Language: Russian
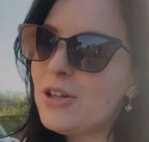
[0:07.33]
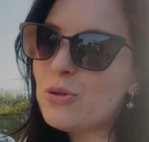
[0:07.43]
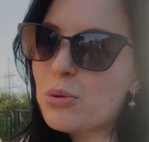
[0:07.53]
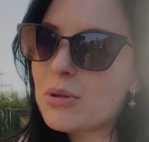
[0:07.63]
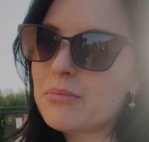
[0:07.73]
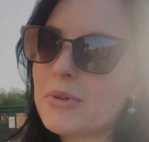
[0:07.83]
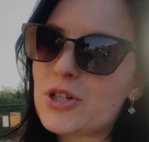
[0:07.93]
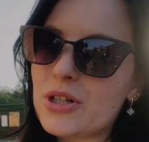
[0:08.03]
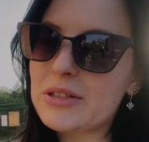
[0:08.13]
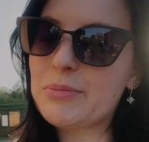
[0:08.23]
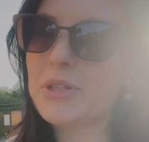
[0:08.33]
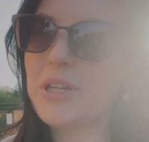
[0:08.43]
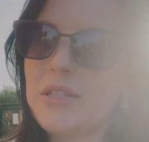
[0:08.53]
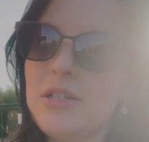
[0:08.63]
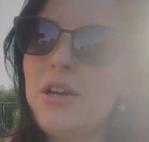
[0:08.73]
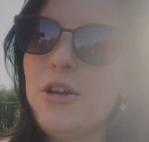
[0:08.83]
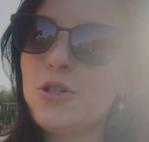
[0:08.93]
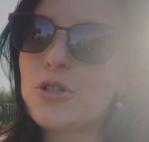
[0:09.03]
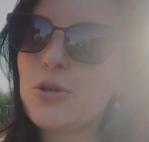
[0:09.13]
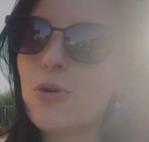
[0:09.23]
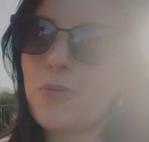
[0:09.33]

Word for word: Я тут начала смотреть, что у